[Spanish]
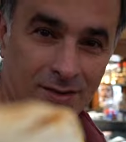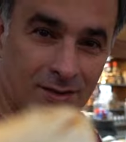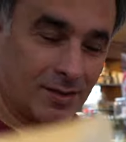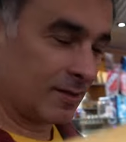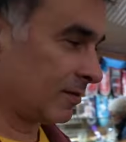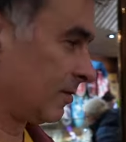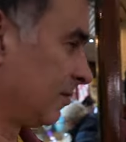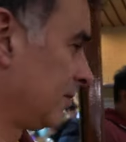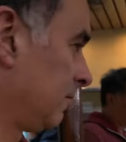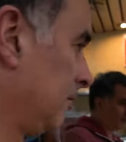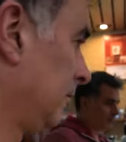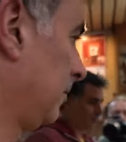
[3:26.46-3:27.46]
pan de
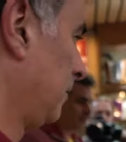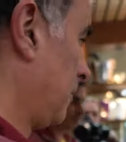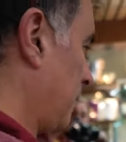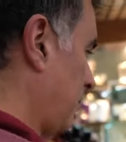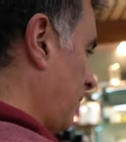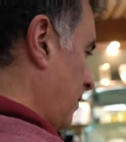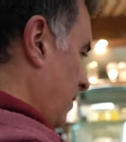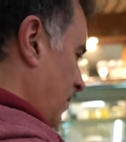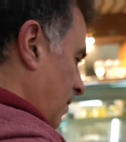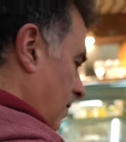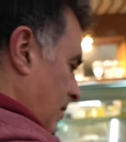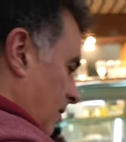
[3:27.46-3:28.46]
figaza, un
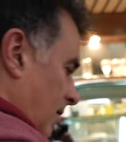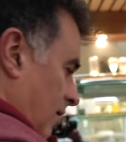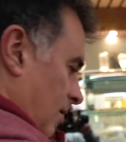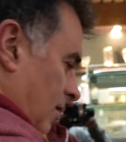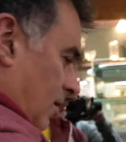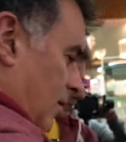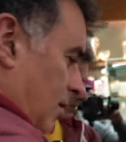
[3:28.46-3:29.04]
colchón